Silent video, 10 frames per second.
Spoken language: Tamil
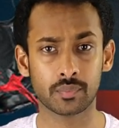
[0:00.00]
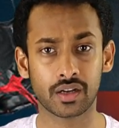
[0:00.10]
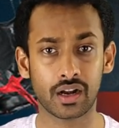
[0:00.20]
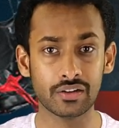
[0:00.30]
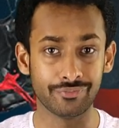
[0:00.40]

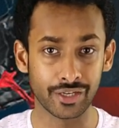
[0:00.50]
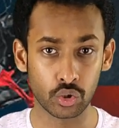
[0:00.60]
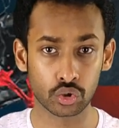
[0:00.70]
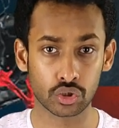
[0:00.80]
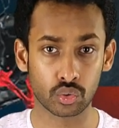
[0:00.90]
வேண்டுமென்றால்
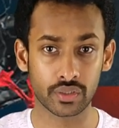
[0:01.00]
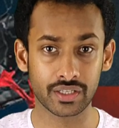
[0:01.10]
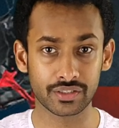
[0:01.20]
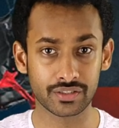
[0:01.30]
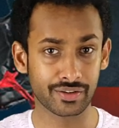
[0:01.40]
வினோத
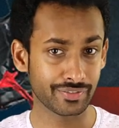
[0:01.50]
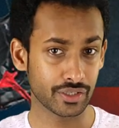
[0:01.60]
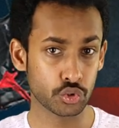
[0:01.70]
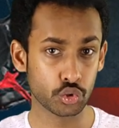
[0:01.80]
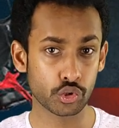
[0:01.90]
தோணி என்கின்ற
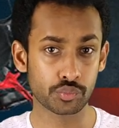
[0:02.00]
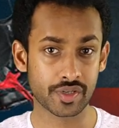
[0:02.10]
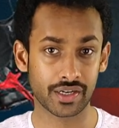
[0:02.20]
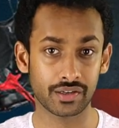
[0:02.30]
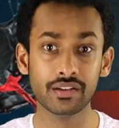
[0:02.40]
இந்த
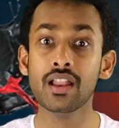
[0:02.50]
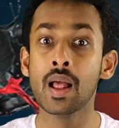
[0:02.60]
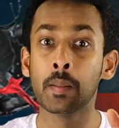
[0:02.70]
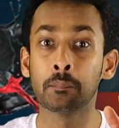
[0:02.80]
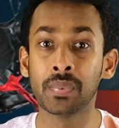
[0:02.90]
யூடியூப் சேனலில்
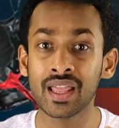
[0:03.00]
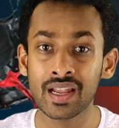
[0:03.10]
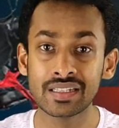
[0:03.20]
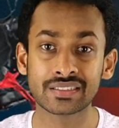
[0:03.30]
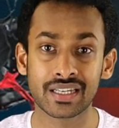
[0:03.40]

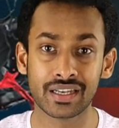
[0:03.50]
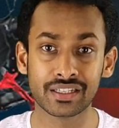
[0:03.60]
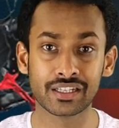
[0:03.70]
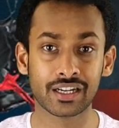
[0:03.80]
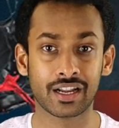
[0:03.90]
பிளேலிஸ்ட்
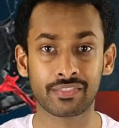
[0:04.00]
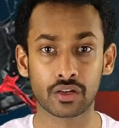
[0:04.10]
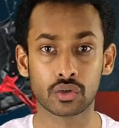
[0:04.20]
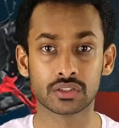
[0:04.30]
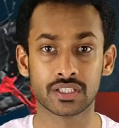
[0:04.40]
என்கின்ற
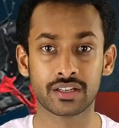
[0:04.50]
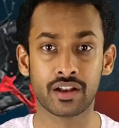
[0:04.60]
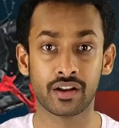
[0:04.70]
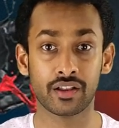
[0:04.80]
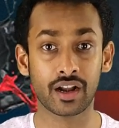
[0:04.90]
இடத்துக்குள்
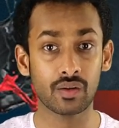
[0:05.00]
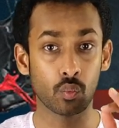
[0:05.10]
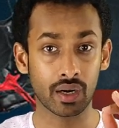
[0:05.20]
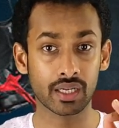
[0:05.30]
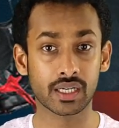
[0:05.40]
சென்றீர்கள் என்றால்
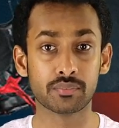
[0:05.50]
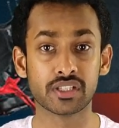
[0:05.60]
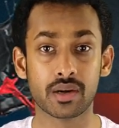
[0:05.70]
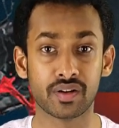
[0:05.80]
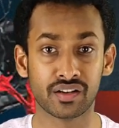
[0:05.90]
வணக்கம்
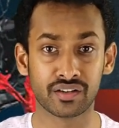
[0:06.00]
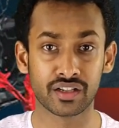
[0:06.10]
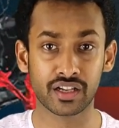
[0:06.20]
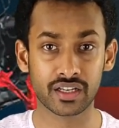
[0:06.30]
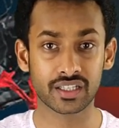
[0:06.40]
ஜேமன்
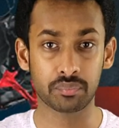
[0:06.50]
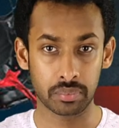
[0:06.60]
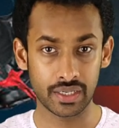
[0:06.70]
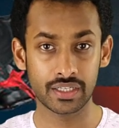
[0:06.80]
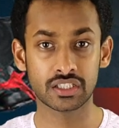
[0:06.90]
என்று இருக்கின்ற
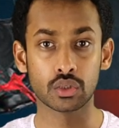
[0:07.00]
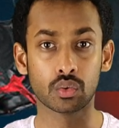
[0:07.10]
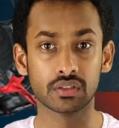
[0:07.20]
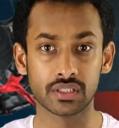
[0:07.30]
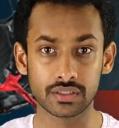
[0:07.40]

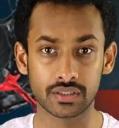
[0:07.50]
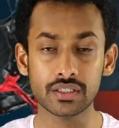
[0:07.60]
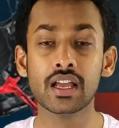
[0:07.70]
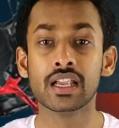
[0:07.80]
பிளேலிஸ்டுக்குள் சென்று